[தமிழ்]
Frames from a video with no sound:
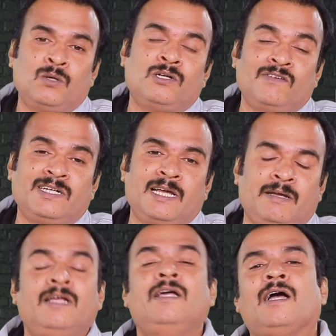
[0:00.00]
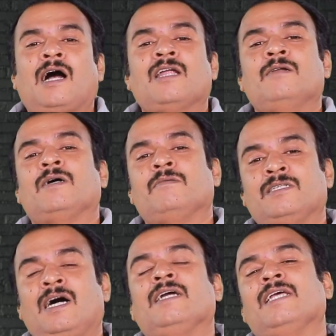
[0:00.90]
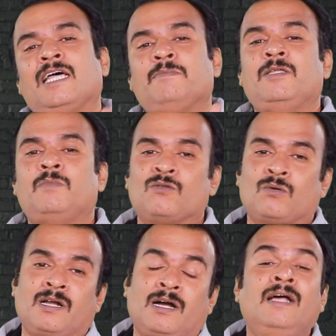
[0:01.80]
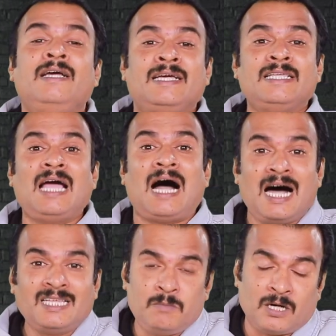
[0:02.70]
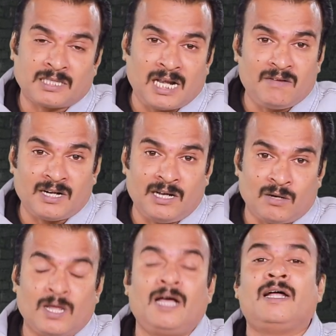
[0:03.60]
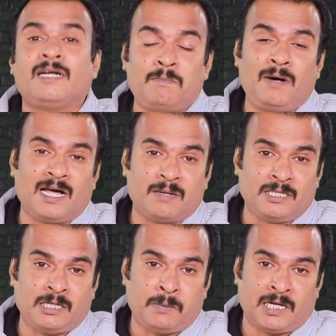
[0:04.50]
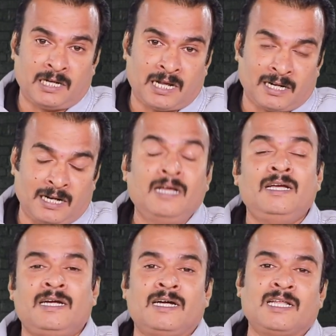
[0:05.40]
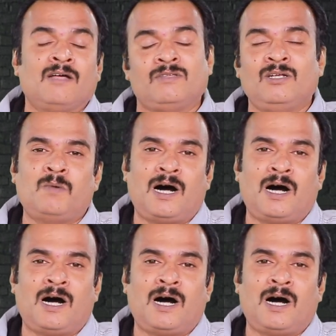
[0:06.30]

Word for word: ஒரு ட்விட்டை காரணம் காமிச்சு தான் எல்லாருமே இது மாதிரி சொல்கிறாங்க இதை அதிமுக தலைவர்களே கூட நம்ப ஆரம்பித்திருக்கிறார்கள் தான் வந்து ரொம்ப